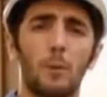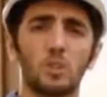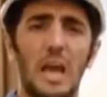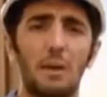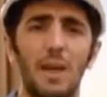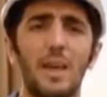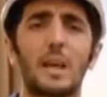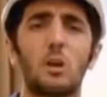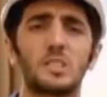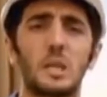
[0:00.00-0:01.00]
responsable
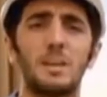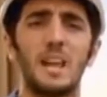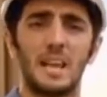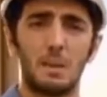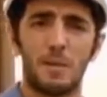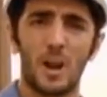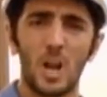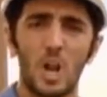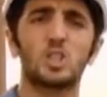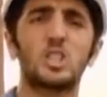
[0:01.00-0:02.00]
de que nuestra minería y
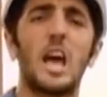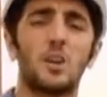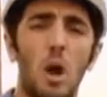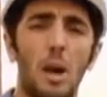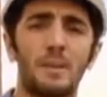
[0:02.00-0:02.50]
petróleo sean